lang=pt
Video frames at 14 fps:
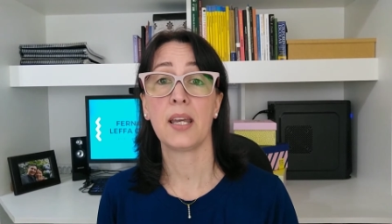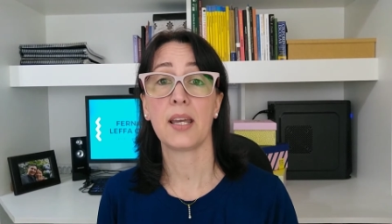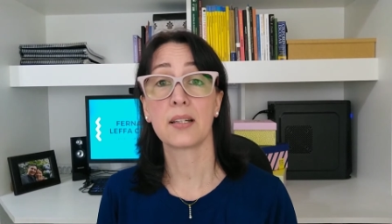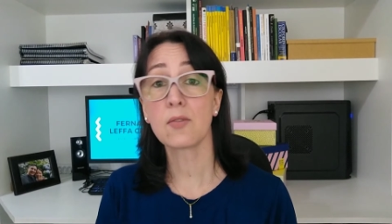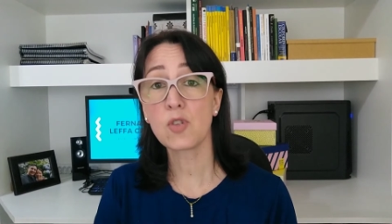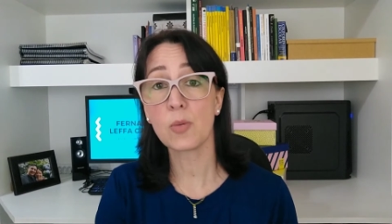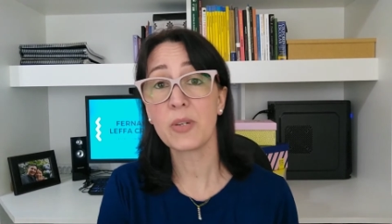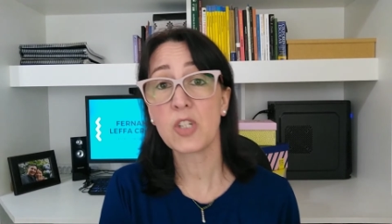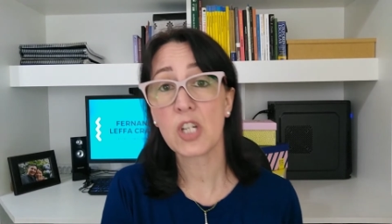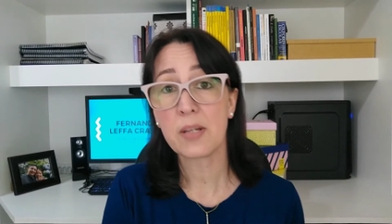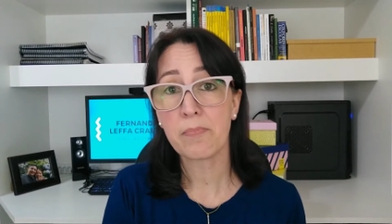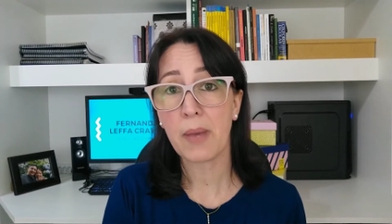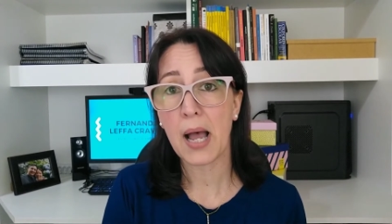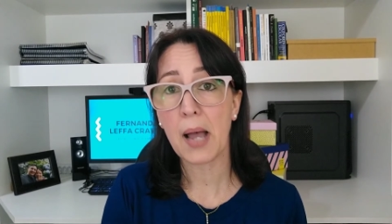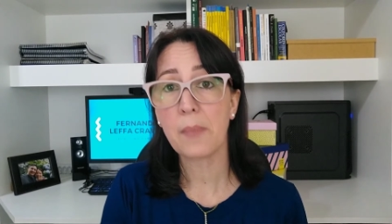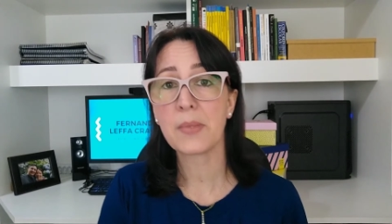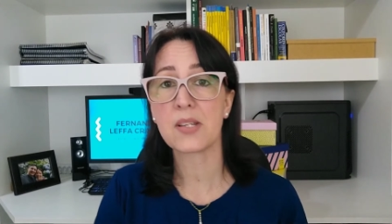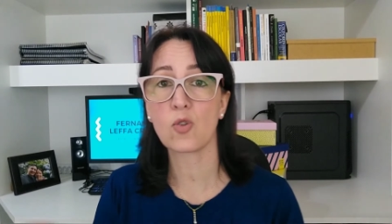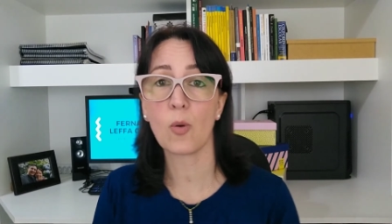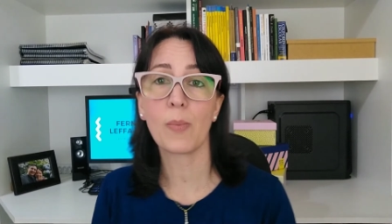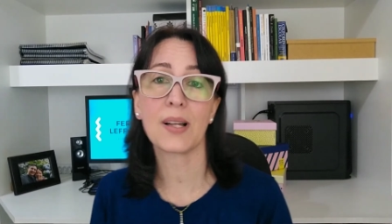é, não somente limpar,
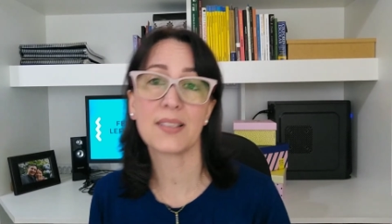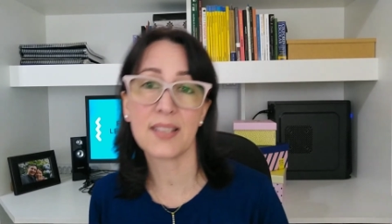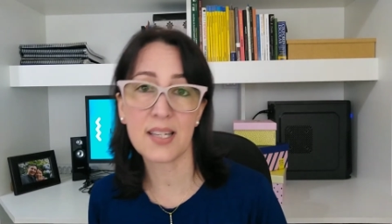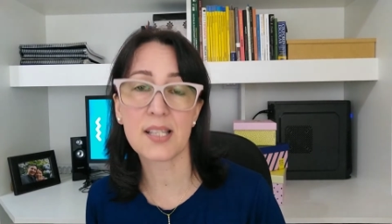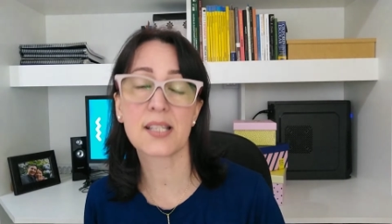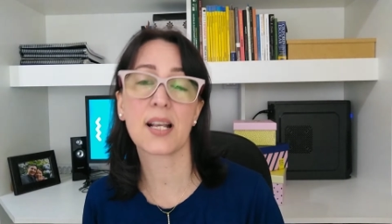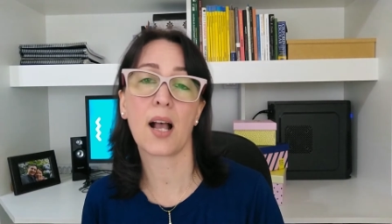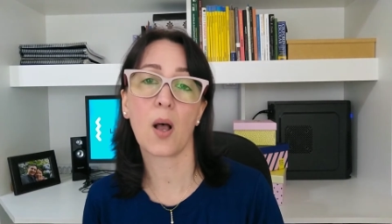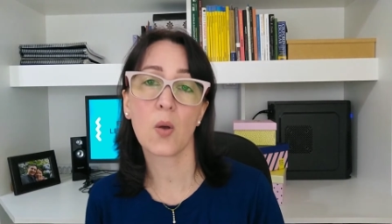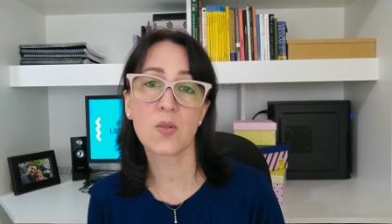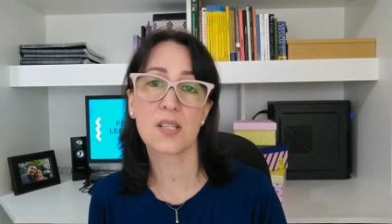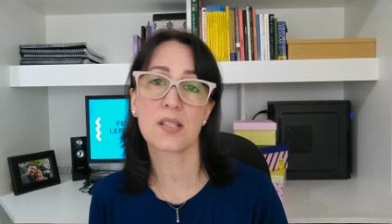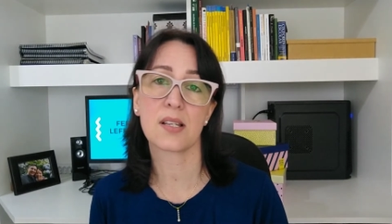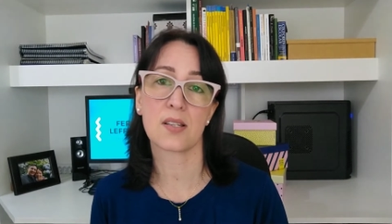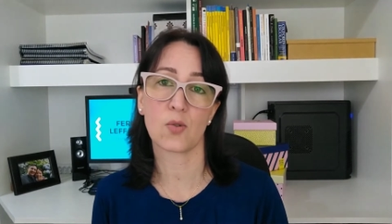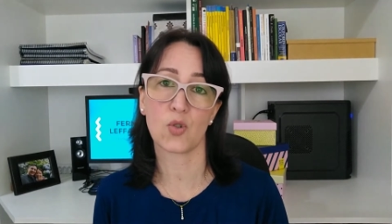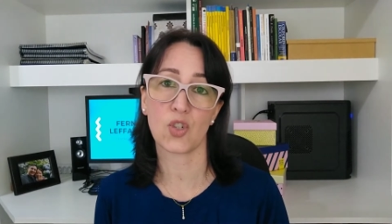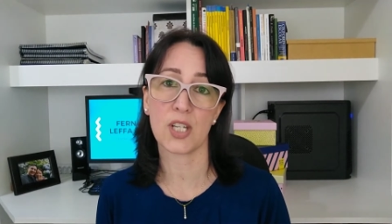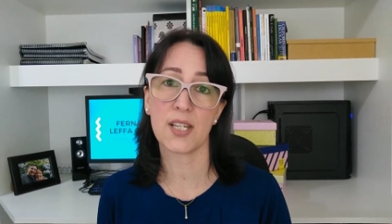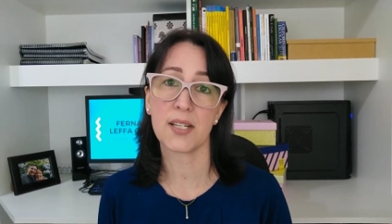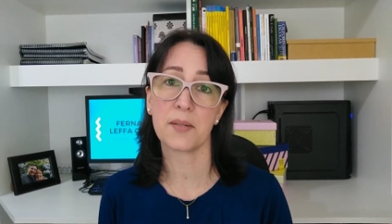mas combater as causas da
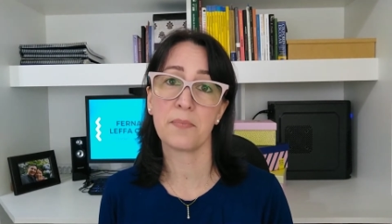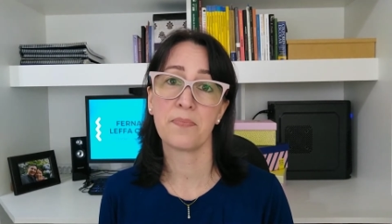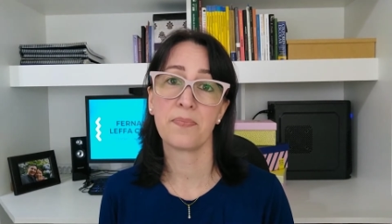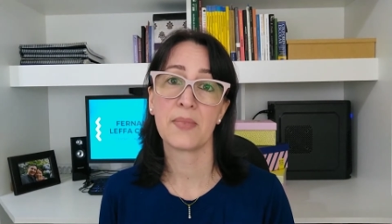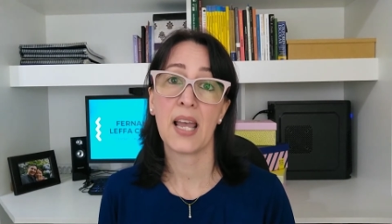sujeira,